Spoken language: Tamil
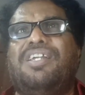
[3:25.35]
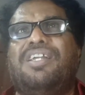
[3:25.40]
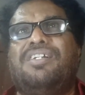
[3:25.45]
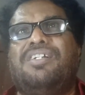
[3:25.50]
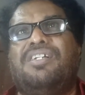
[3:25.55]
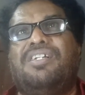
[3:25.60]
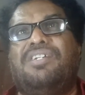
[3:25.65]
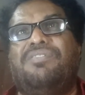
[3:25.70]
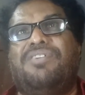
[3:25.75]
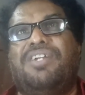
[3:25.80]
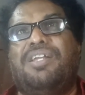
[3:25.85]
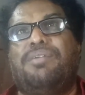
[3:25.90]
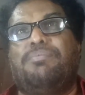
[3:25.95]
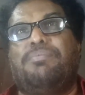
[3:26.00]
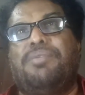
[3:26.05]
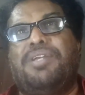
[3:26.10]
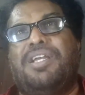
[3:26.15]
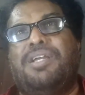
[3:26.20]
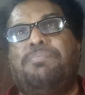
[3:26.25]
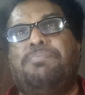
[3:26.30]
என்று இவளை
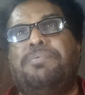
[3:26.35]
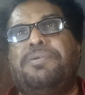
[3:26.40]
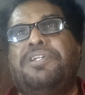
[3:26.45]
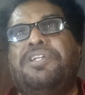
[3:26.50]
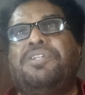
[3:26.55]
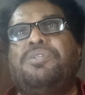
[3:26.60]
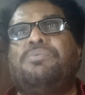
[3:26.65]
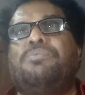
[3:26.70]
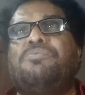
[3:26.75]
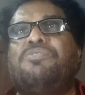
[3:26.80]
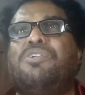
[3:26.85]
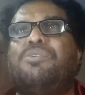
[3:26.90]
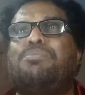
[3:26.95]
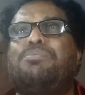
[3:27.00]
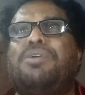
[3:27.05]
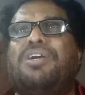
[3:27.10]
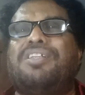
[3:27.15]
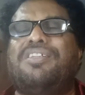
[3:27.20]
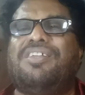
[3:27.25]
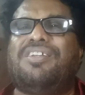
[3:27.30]
மிக பெரிதும்
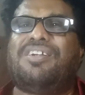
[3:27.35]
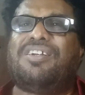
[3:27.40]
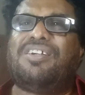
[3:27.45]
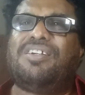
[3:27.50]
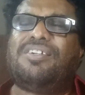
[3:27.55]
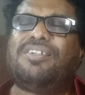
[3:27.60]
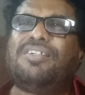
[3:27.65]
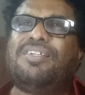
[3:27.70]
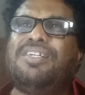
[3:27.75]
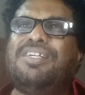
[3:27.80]
விரும்பாதீர்கள்